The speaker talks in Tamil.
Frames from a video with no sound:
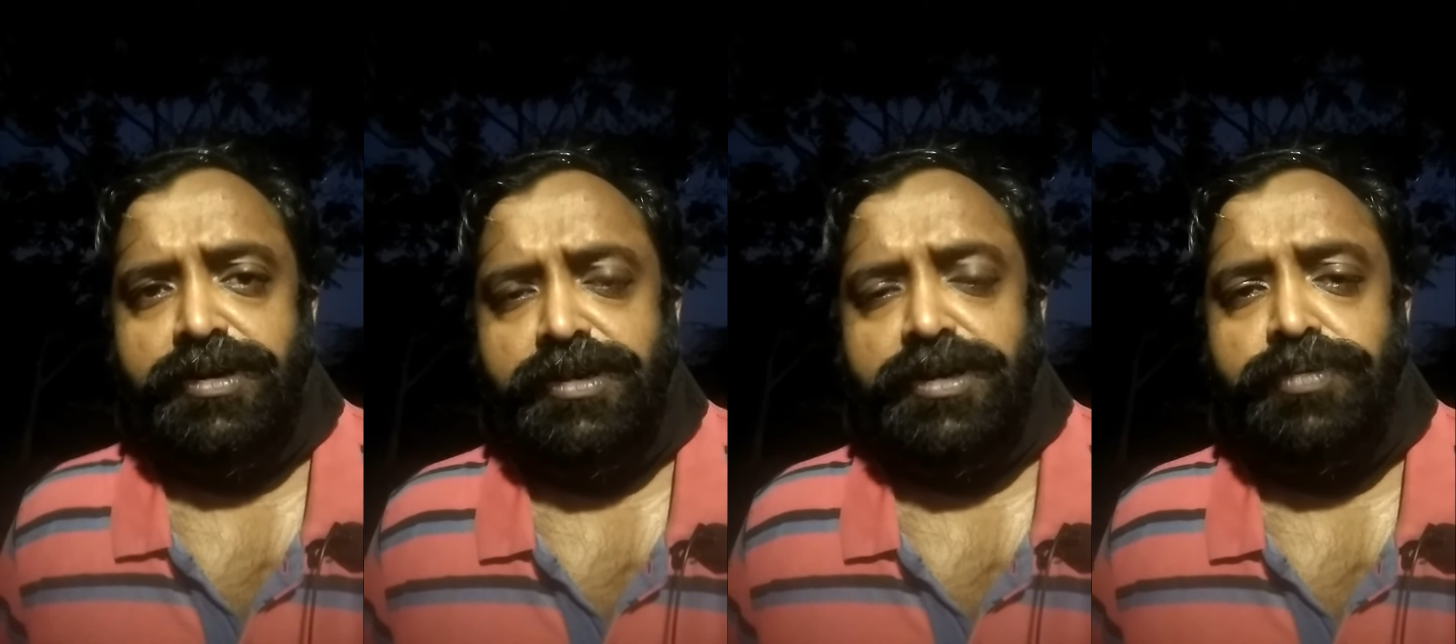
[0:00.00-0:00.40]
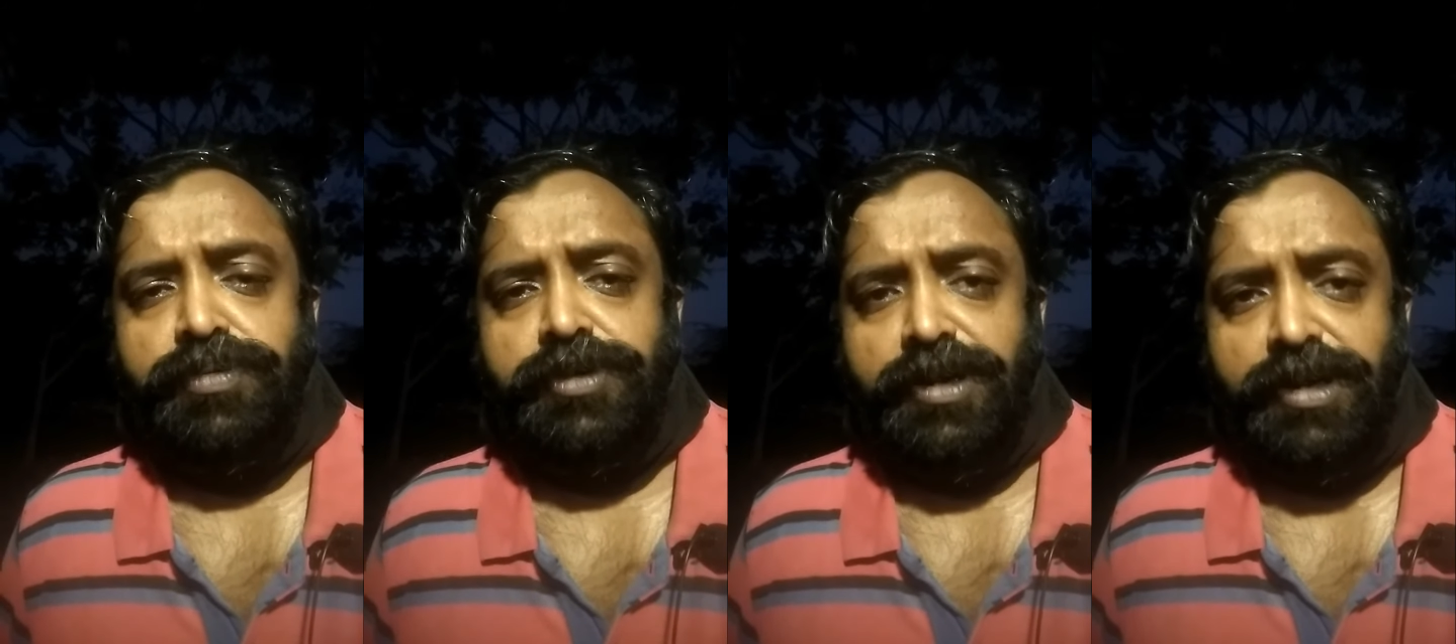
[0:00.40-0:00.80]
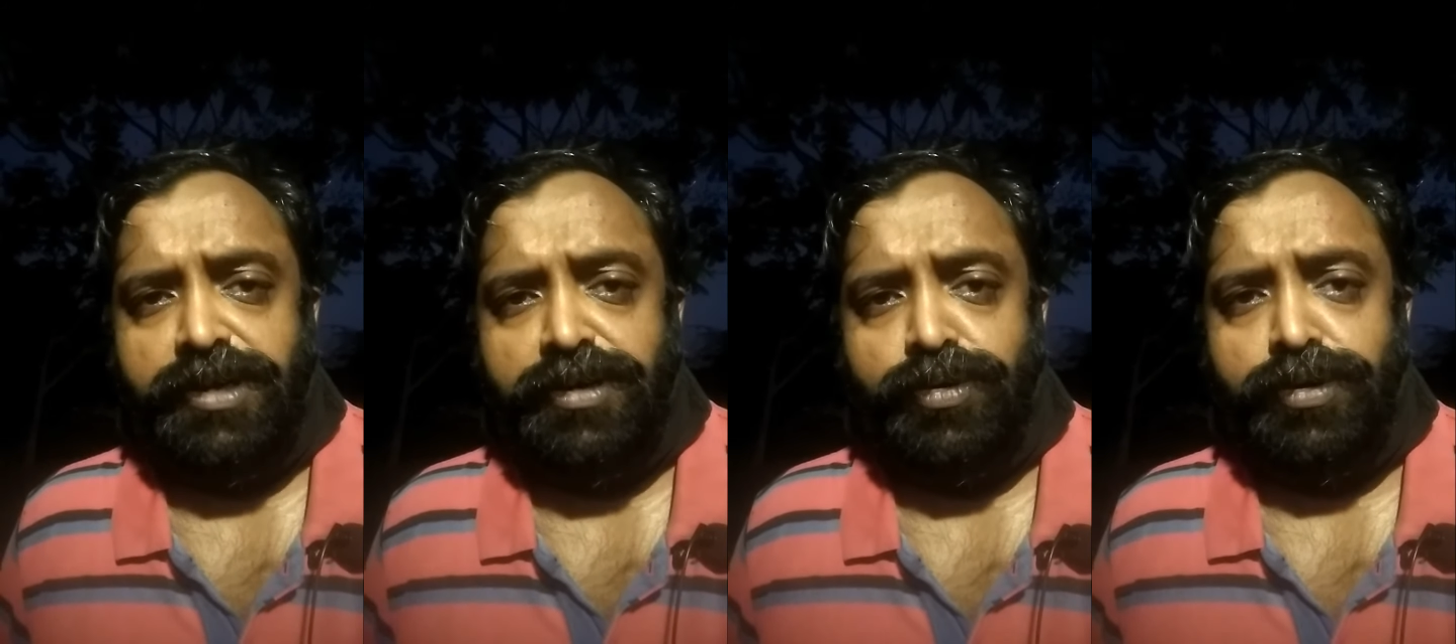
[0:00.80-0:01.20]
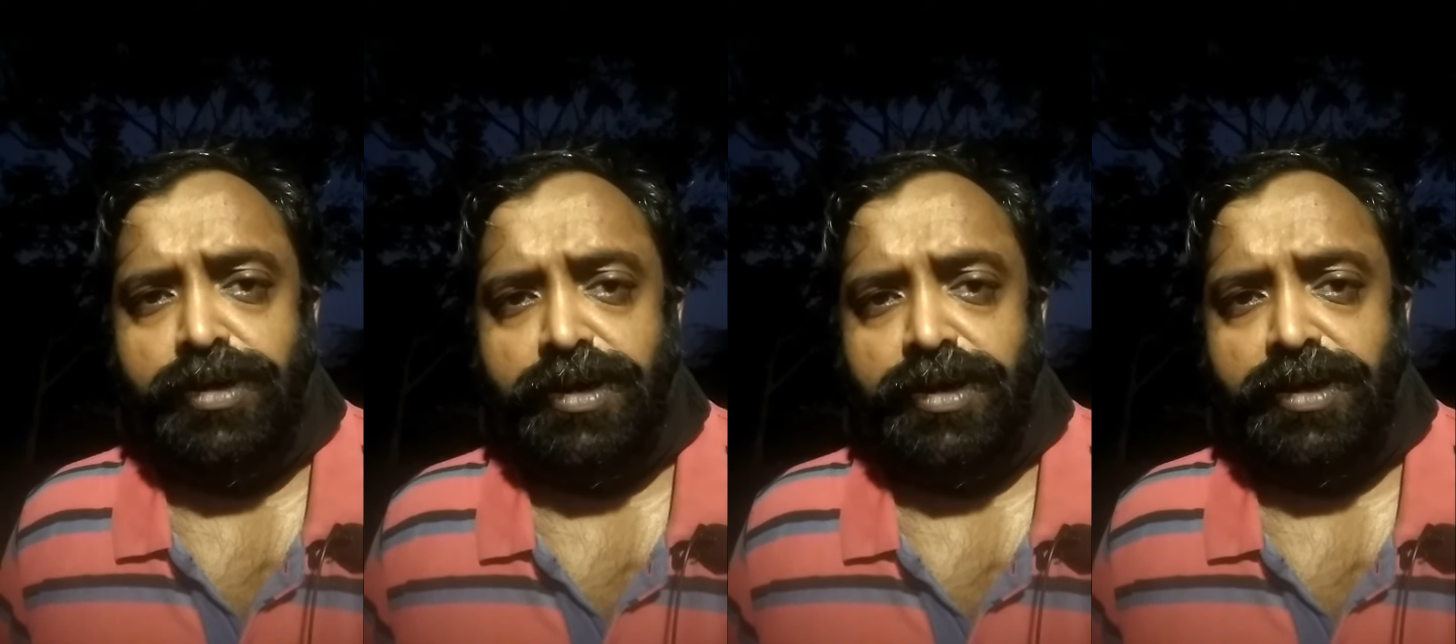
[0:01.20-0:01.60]
டிஸ்கிரிப்ஷனில் லிங்க்
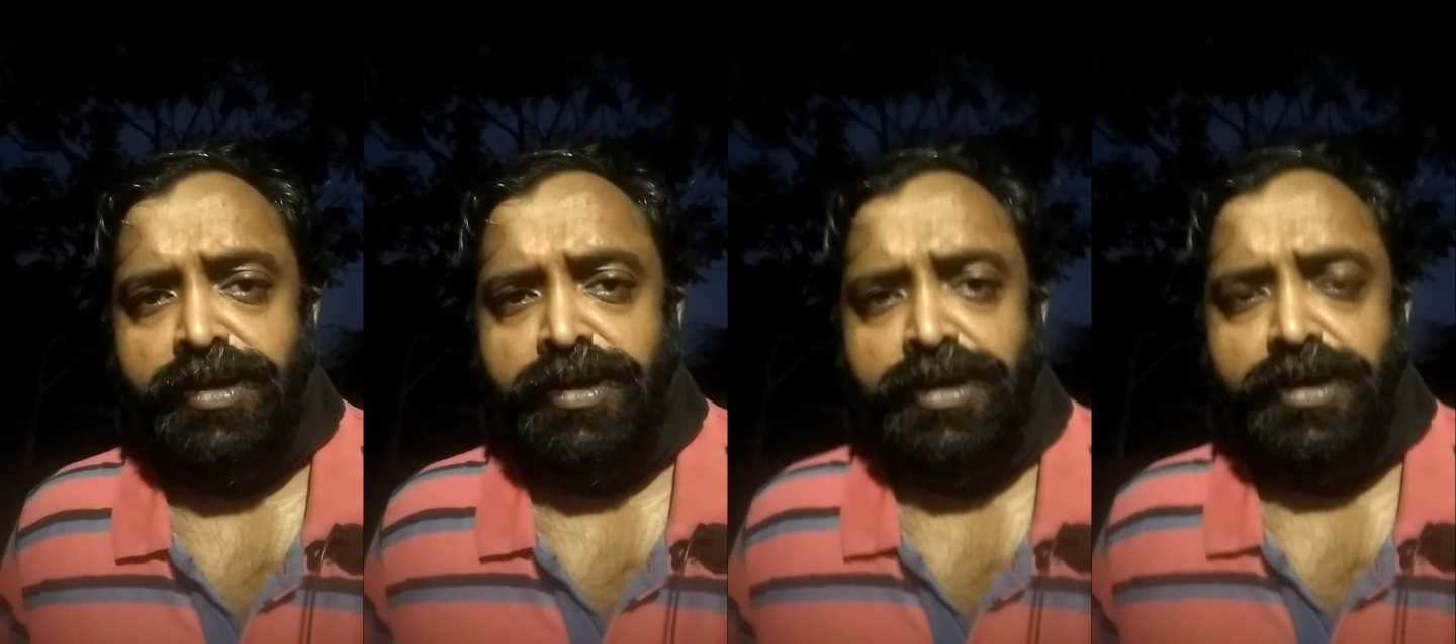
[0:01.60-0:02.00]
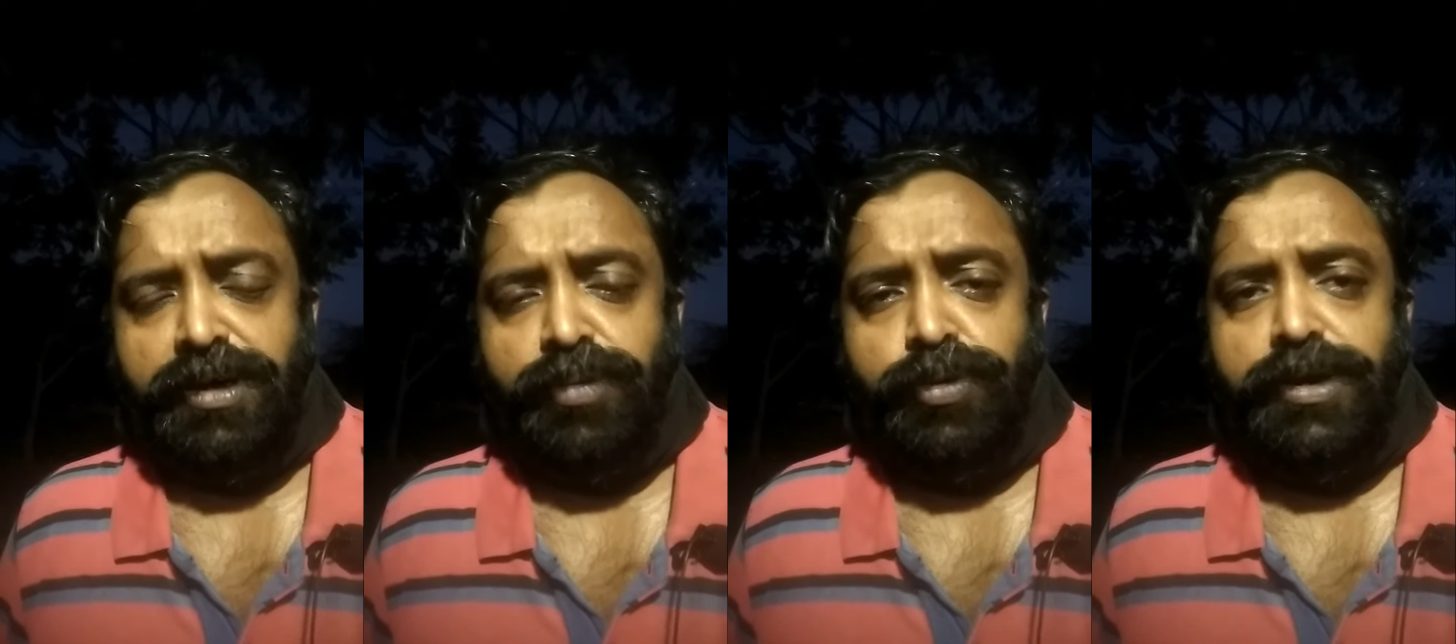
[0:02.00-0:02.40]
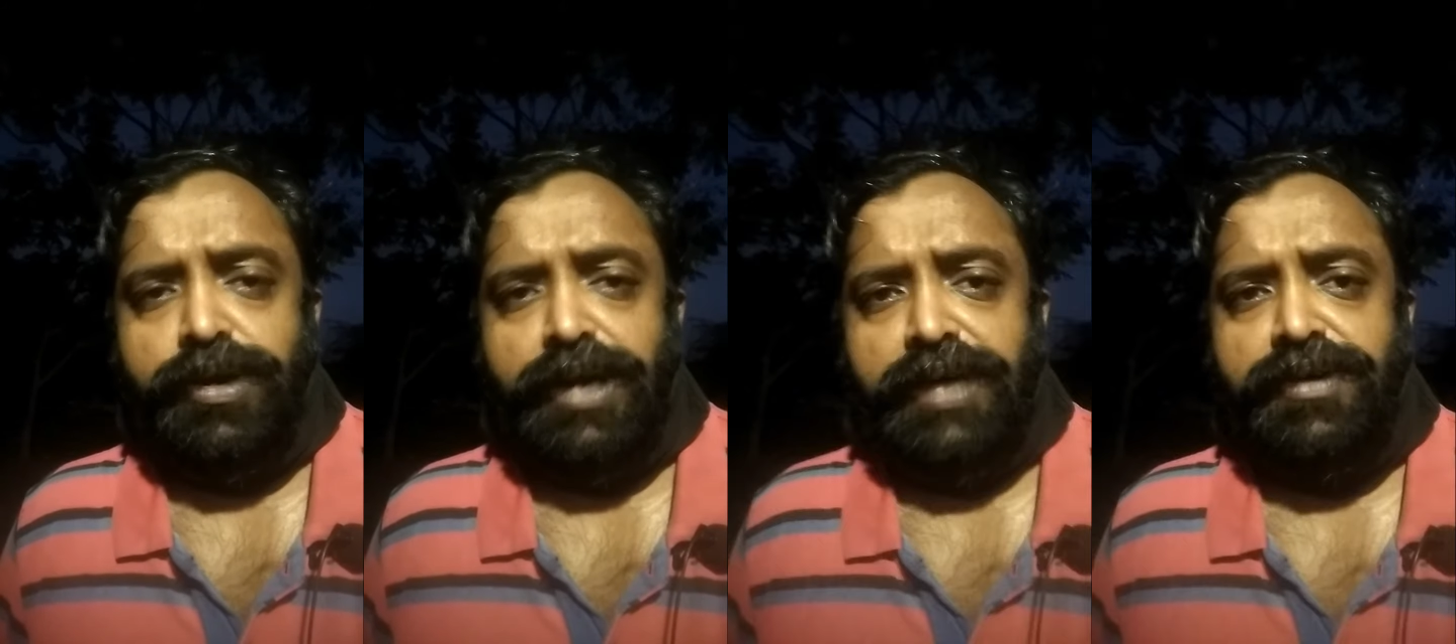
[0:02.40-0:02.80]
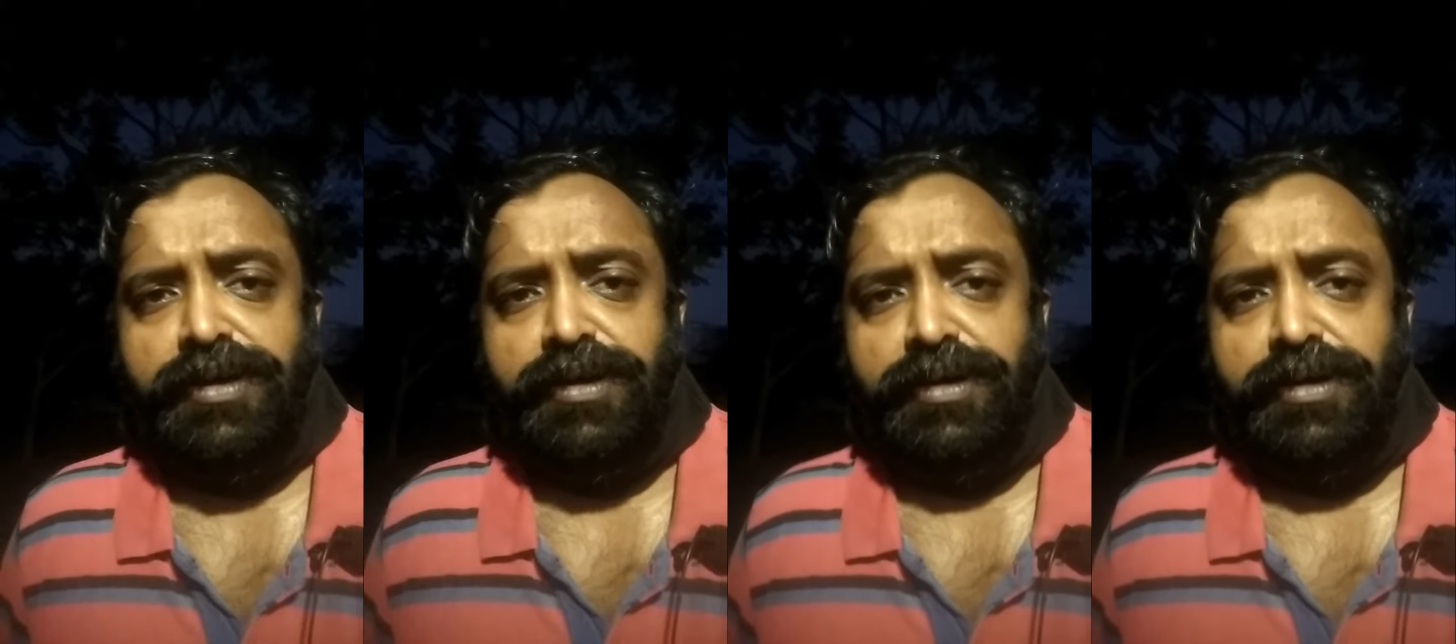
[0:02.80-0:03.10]
கொடுத்துருக்கேன் அங்கே போய் லைவை